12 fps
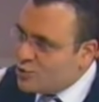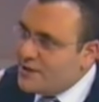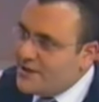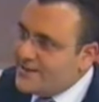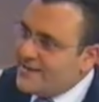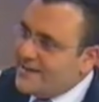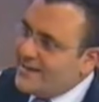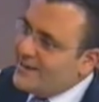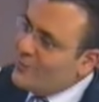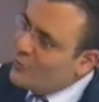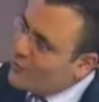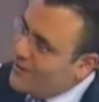Hat düşili girdi.
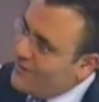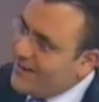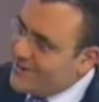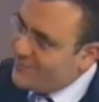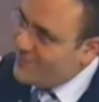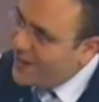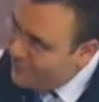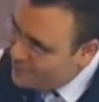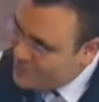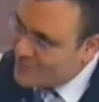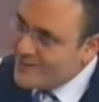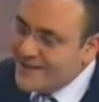Uğur evladım ne
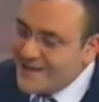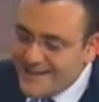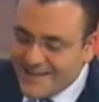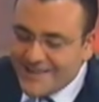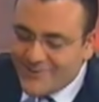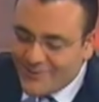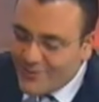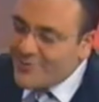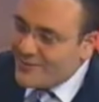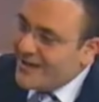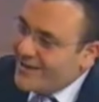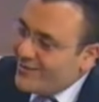yapıyorsun? E,
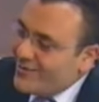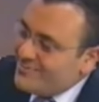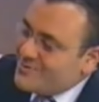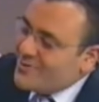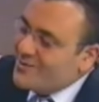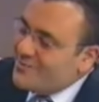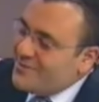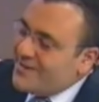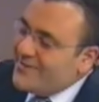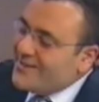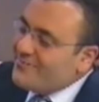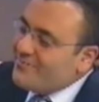doğrudur yani öyle bir şey
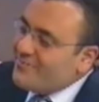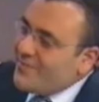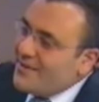olabilir. Evet.